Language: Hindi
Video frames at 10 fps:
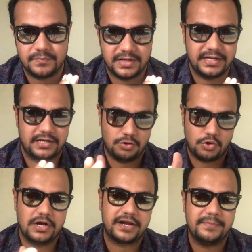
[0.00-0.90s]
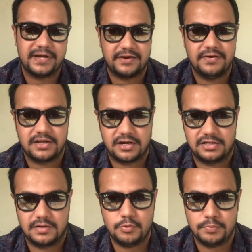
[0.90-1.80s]
मैं एक लोकल ट्रेन में ट्रैवल कर
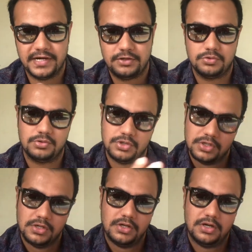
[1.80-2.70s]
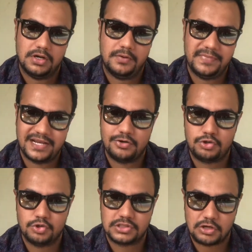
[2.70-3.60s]
रहा था मुंबई टू मीरा
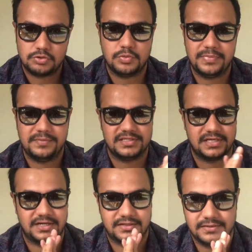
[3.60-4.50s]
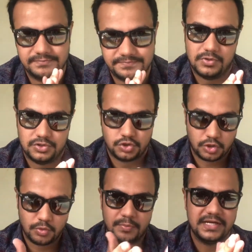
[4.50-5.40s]
रोड टू साउथ मुंबई में जा रहा था जो
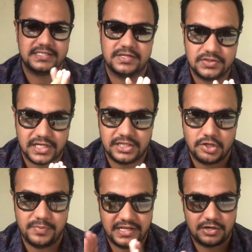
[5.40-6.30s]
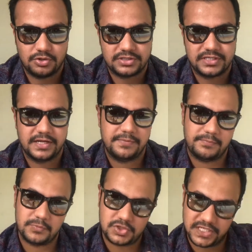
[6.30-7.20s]
लोग मुंबई से हो जानते हैं मीरा रोड से
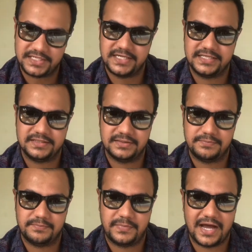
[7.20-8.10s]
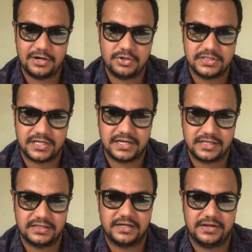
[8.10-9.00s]
चर्चगढ़ बाय रोड जाना
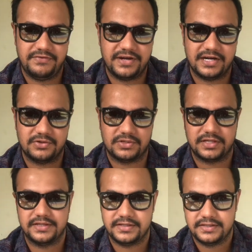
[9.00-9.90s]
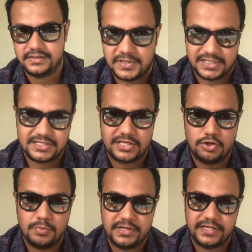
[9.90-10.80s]
कितना डिफ़िकल्ट होता है पचास
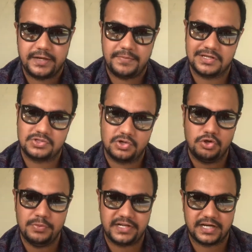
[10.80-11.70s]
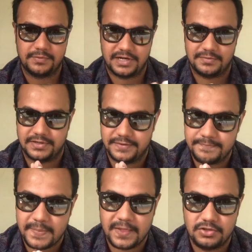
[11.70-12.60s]
किलोमीटर एक पाँच सौ किलोमीटर के बराबर है
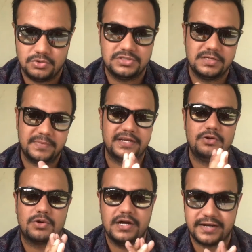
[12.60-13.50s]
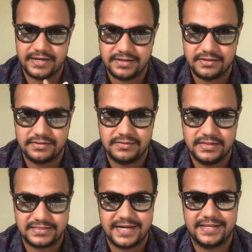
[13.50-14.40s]
तो उस दिन मैंने लोकल ट्रेन
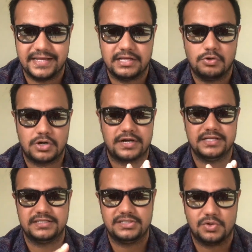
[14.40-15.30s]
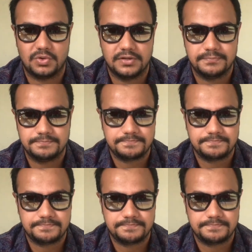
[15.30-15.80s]
डिसाइड किया कि लोकल ट्रेन से जाऊँगा